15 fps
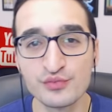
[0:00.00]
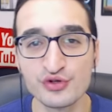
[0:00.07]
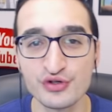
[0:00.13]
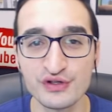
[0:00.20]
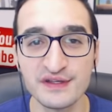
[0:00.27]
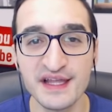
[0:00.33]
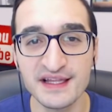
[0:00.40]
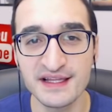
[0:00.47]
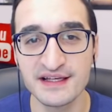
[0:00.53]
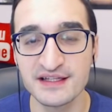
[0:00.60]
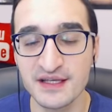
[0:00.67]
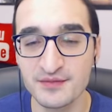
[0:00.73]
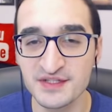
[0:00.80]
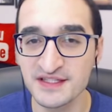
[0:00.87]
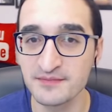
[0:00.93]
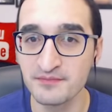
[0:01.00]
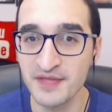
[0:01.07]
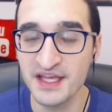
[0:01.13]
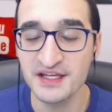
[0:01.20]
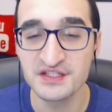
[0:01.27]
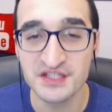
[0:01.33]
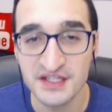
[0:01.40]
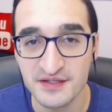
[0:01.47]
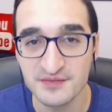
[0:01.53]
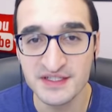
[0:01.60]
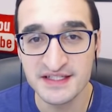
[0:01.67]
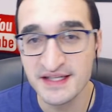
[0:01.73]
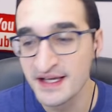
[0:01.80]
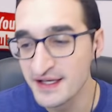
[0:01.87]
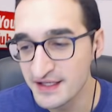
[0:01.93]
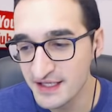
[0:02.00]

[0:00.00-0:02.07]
Bunun nedeni de bizim menajerimiz